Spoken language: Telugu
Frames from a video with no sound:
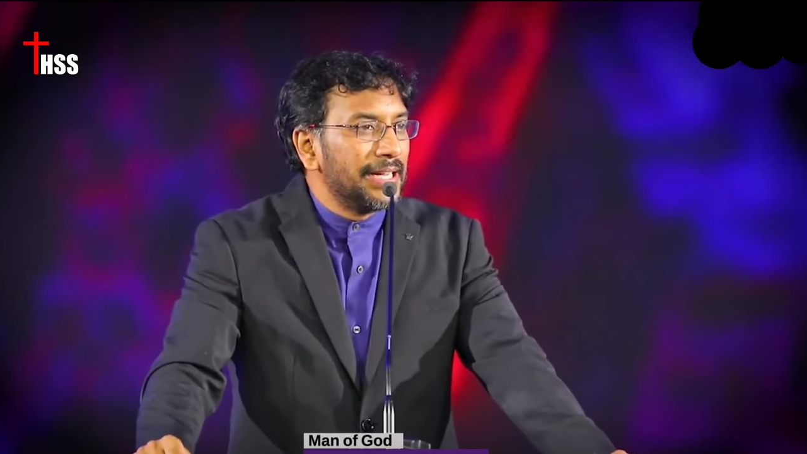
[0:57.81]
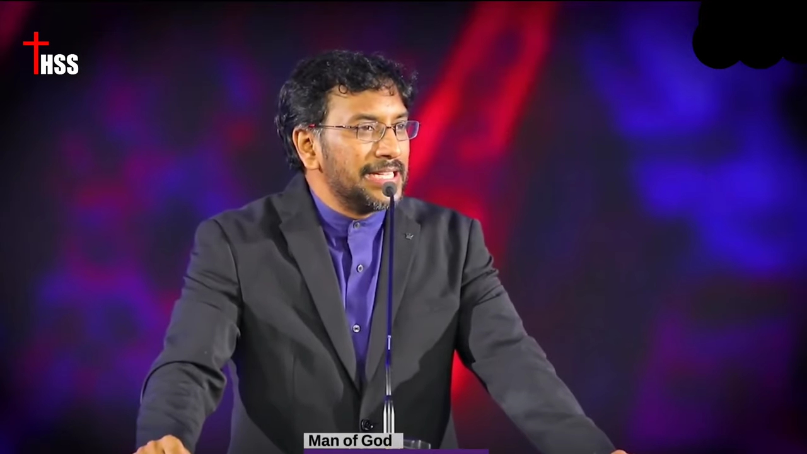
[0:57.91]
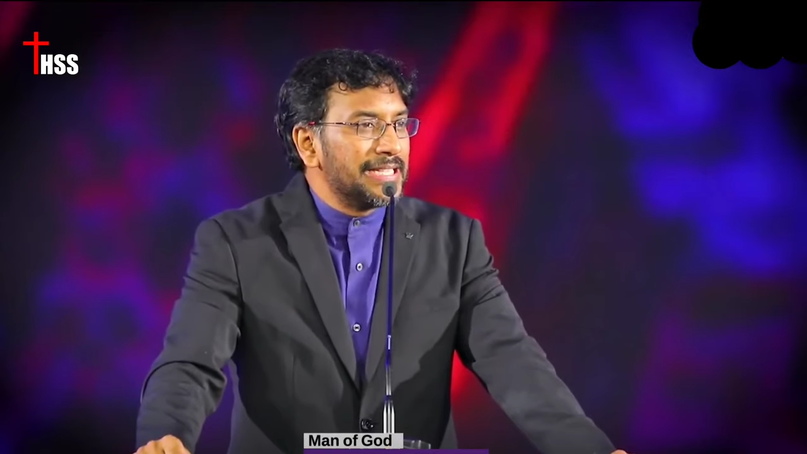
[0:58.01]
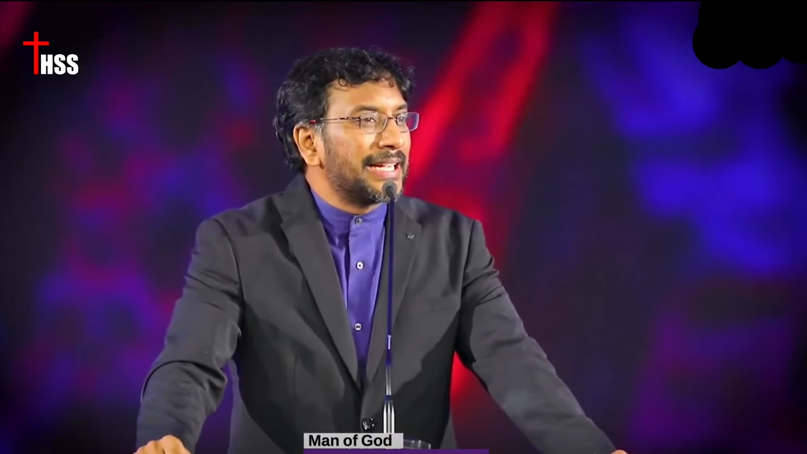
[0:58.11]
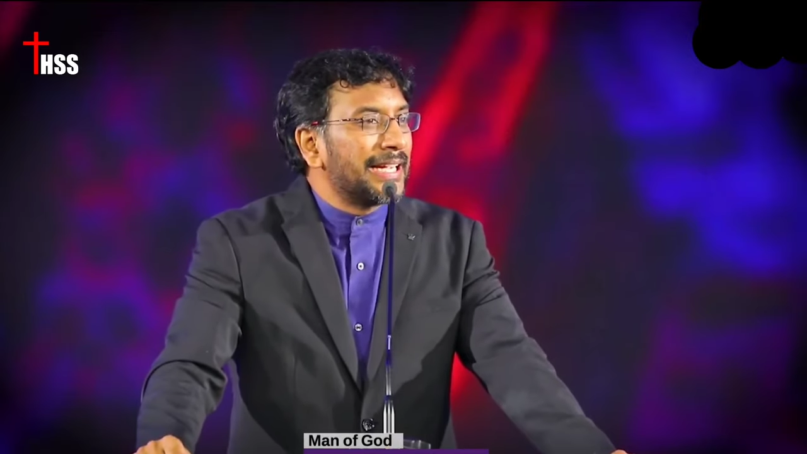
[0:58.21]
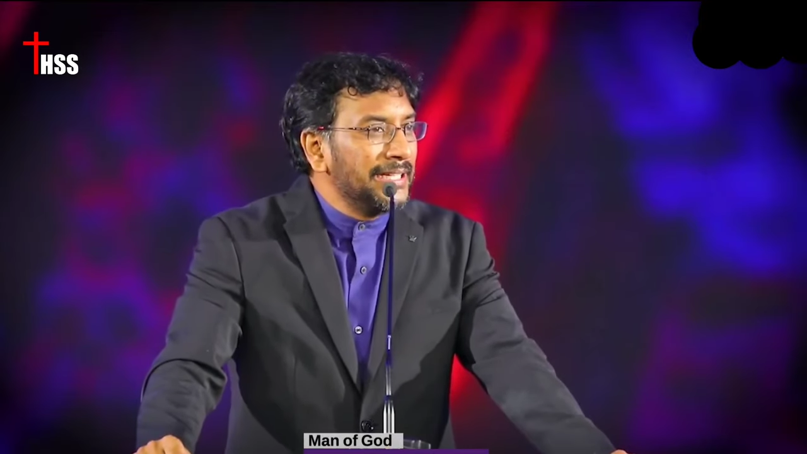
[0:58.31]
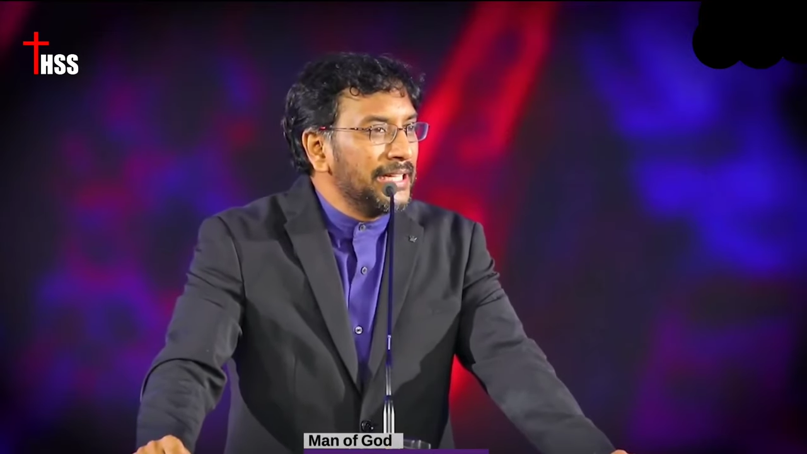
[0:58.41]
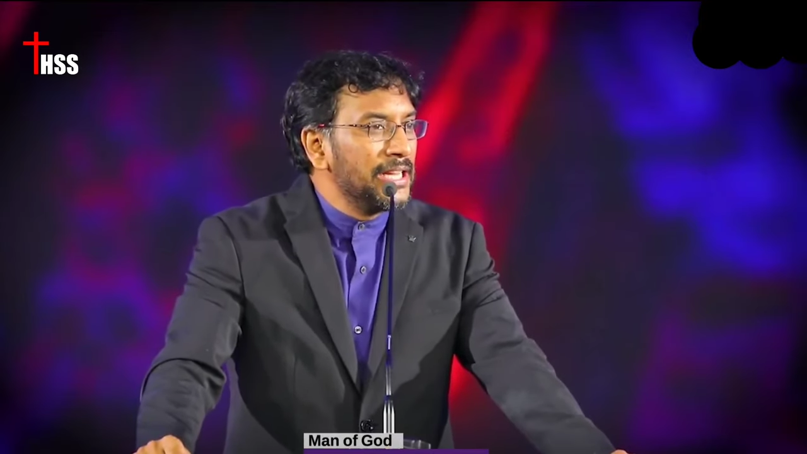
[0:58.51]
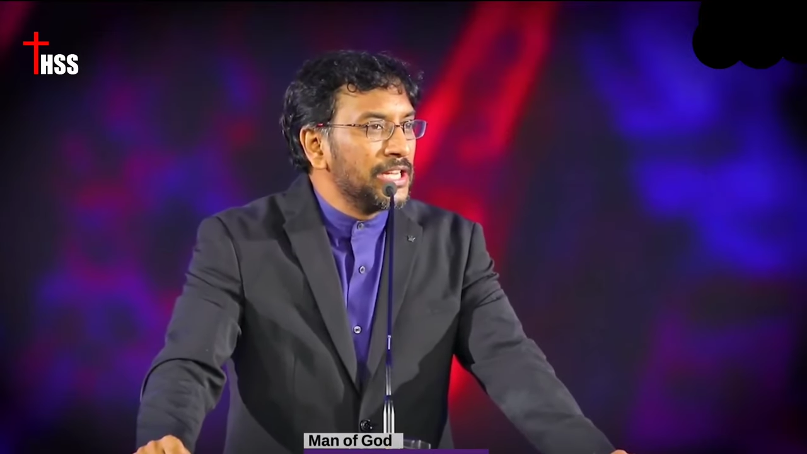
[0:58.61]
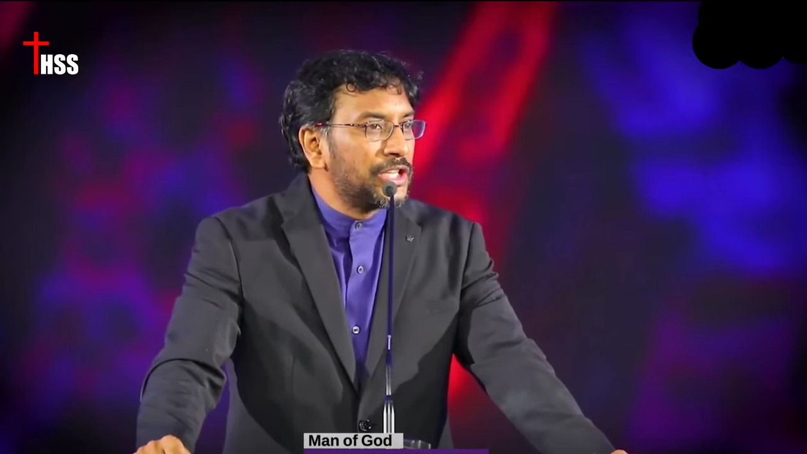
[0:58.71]
ఇట్స్ ఎ
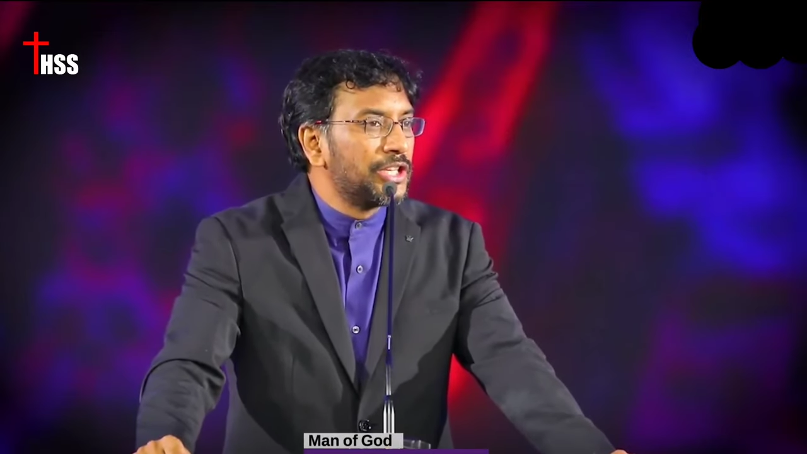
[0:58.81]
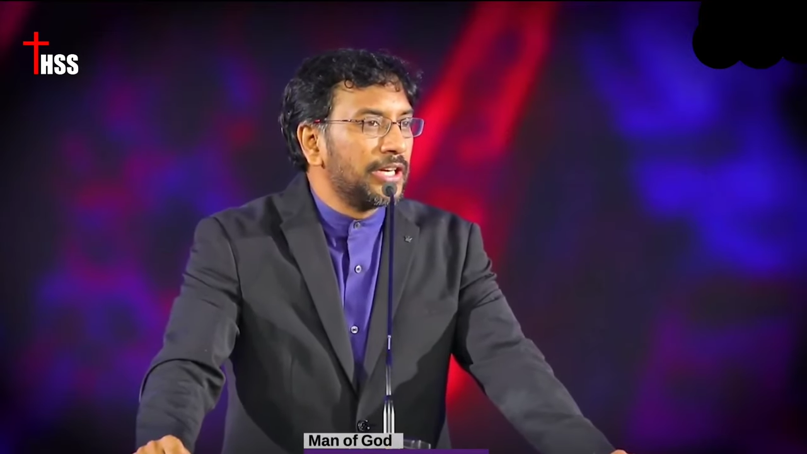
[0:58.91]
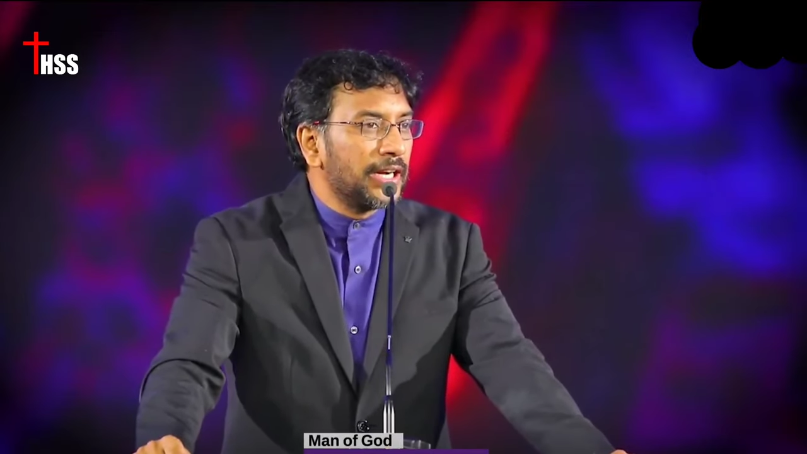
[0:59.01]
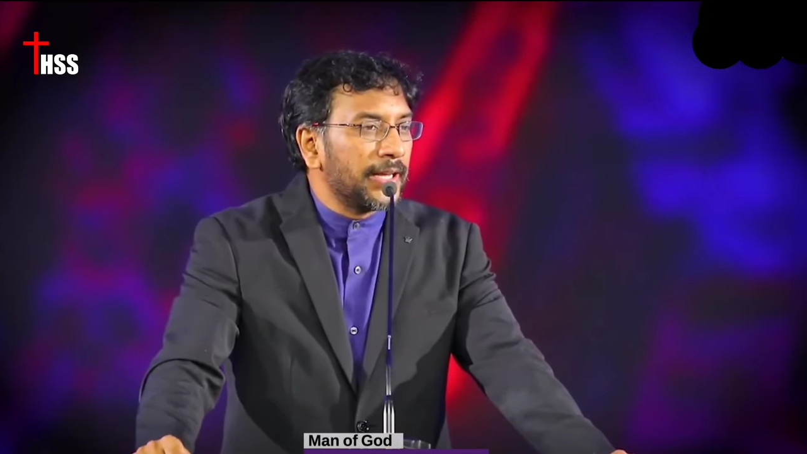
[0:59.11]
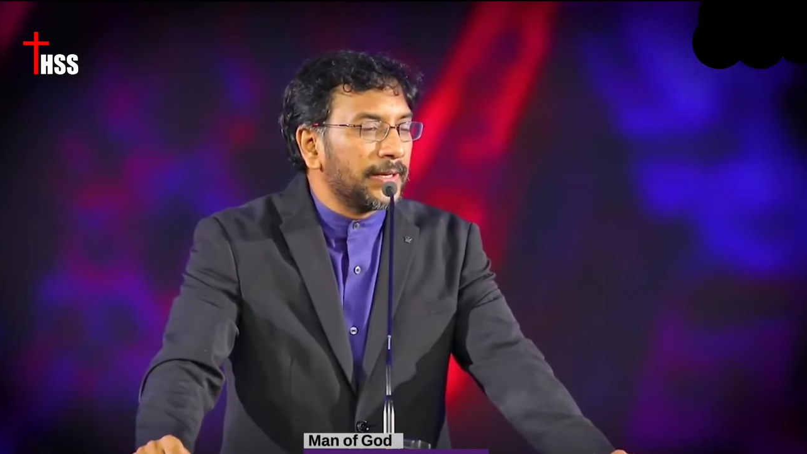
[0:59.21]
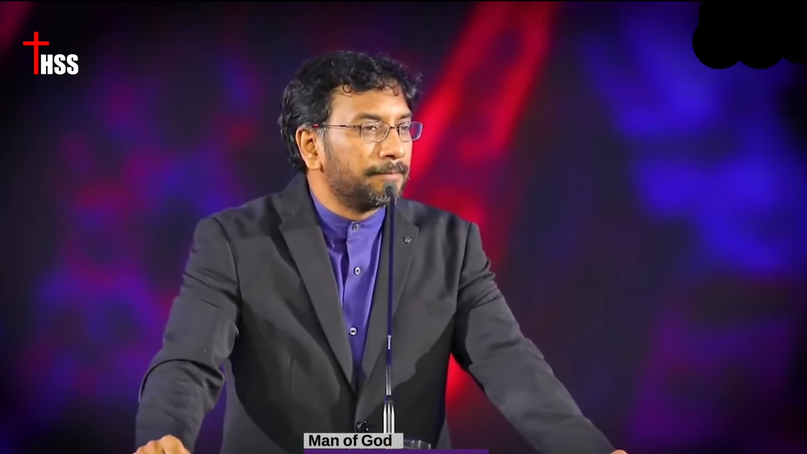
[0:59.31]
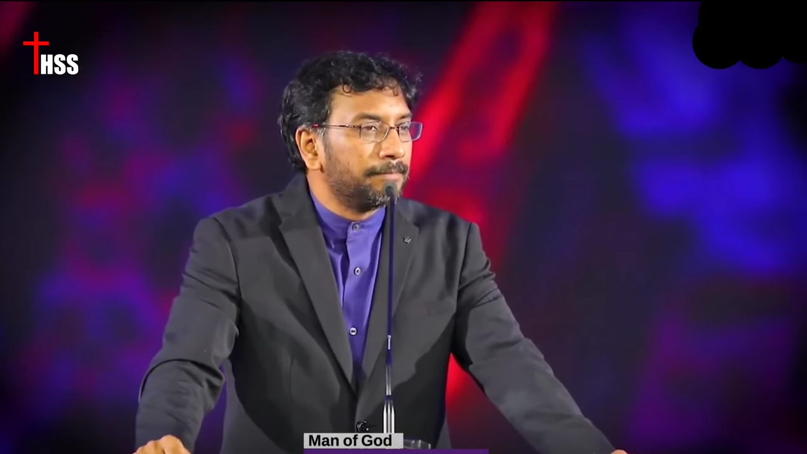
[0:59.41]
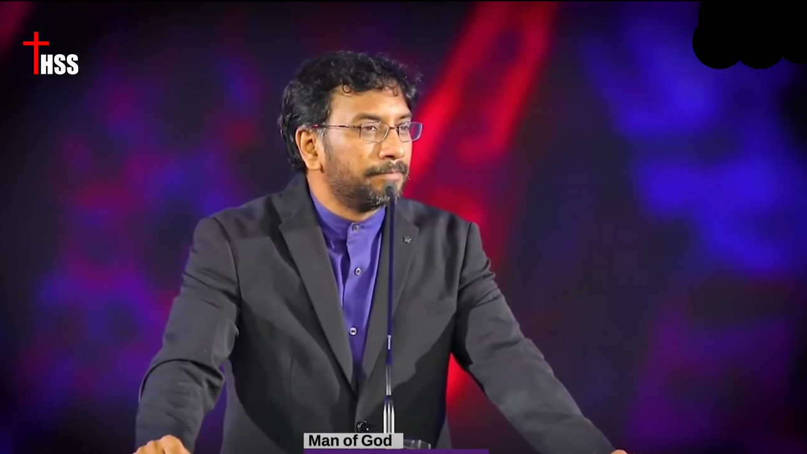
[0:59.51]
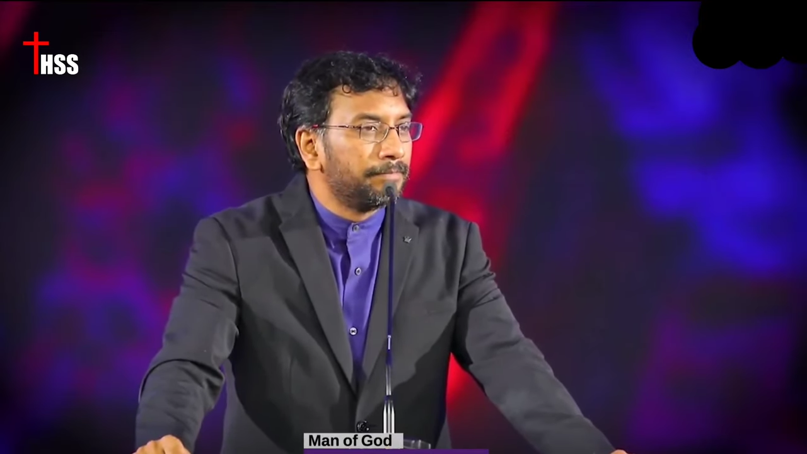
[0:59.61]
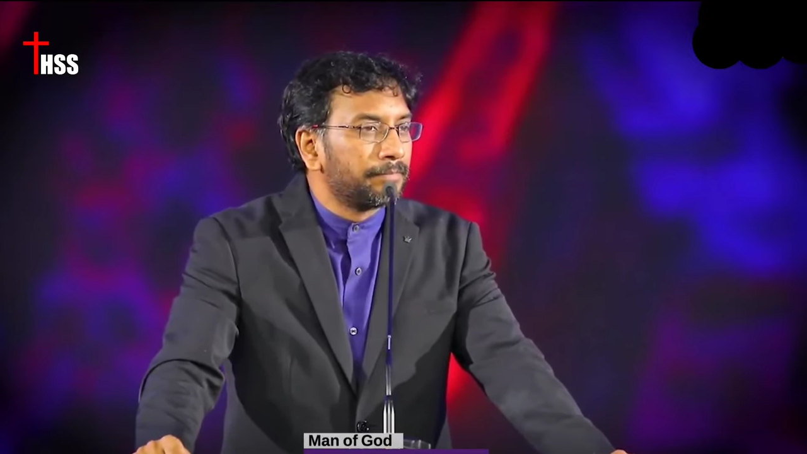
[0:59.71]
కంటిన్యూస్ జర్నీ
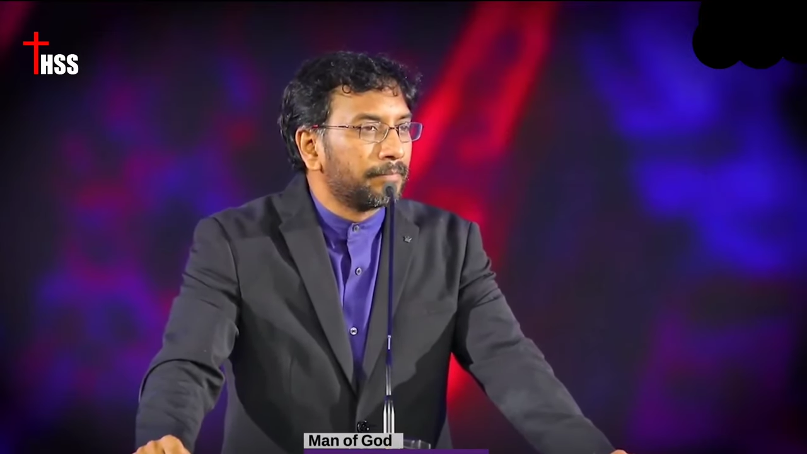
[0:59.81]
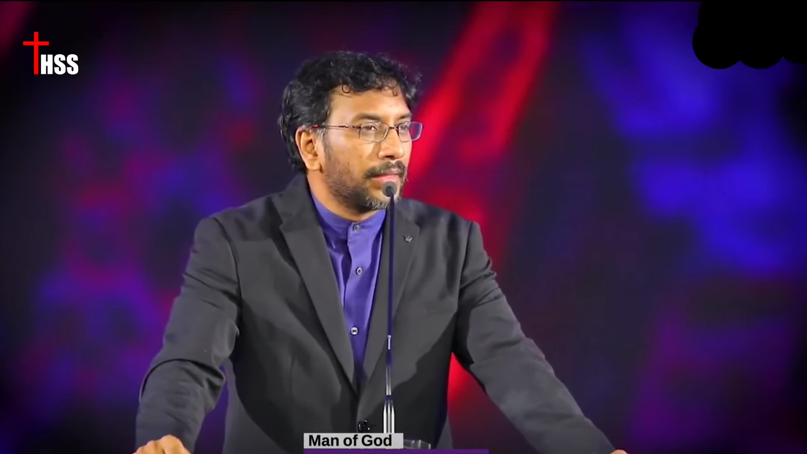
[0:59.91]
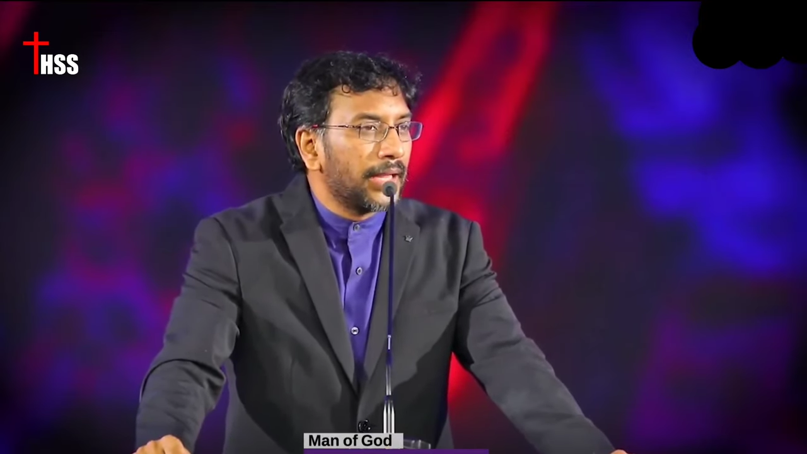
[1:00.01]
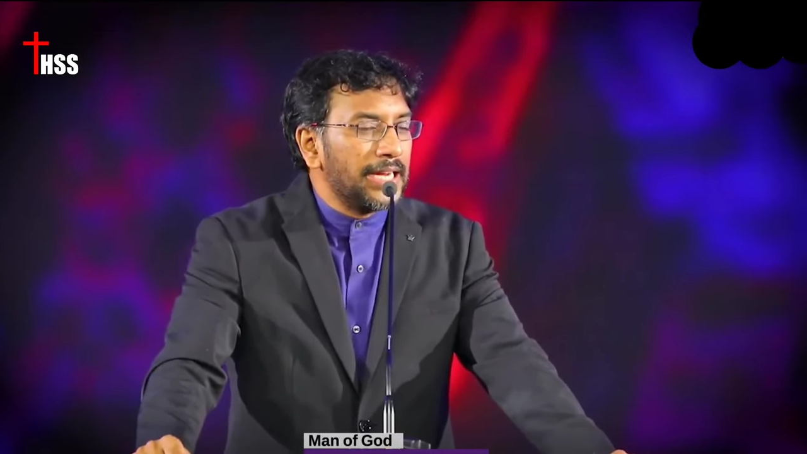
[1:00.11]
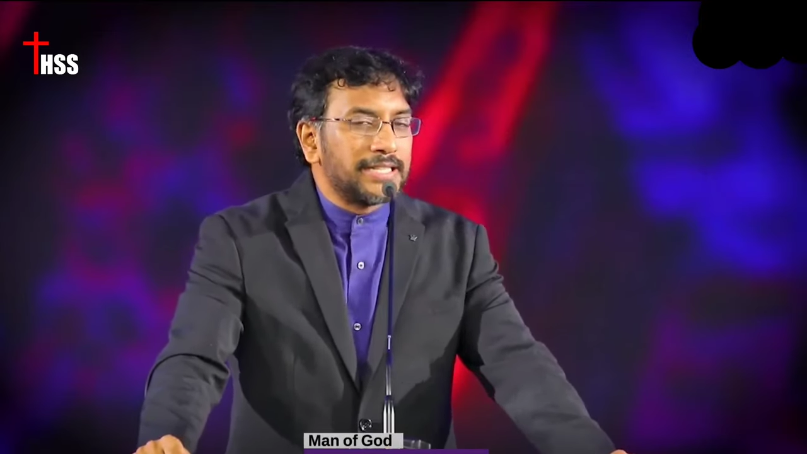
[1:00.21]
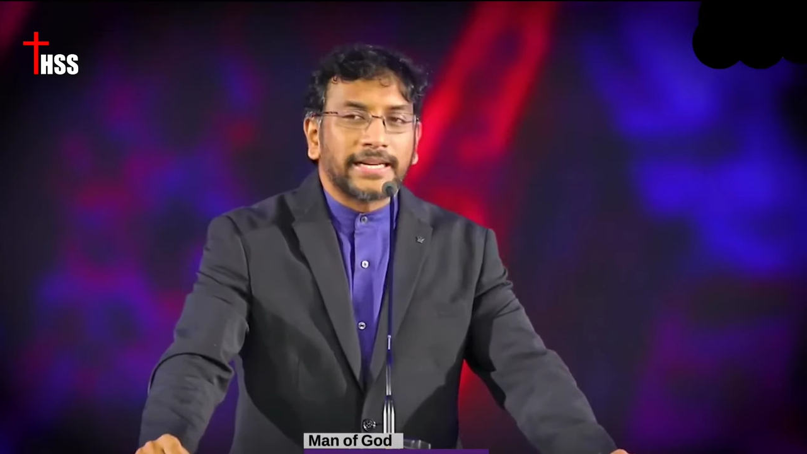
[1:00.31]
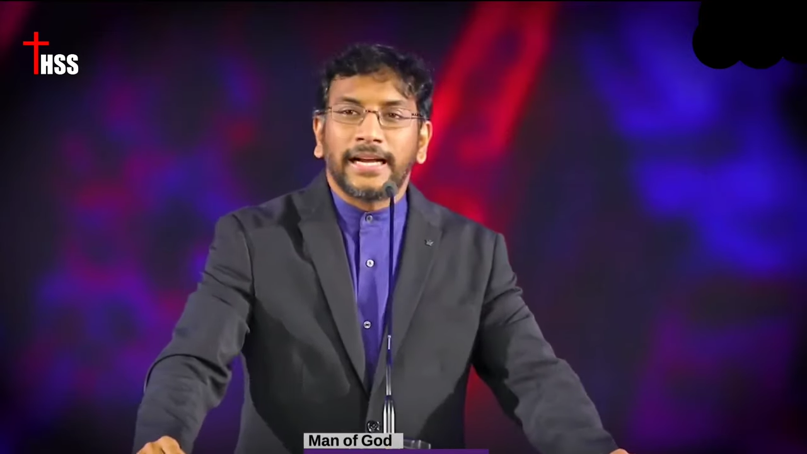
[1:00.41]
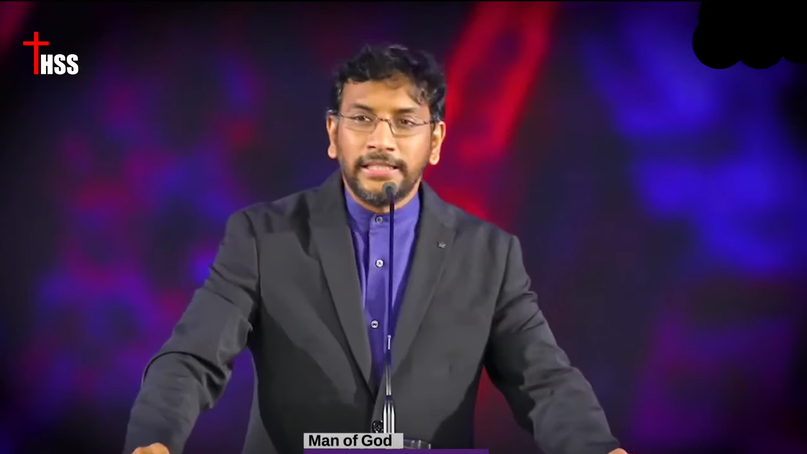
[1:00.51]
ఇట్స్ ఎ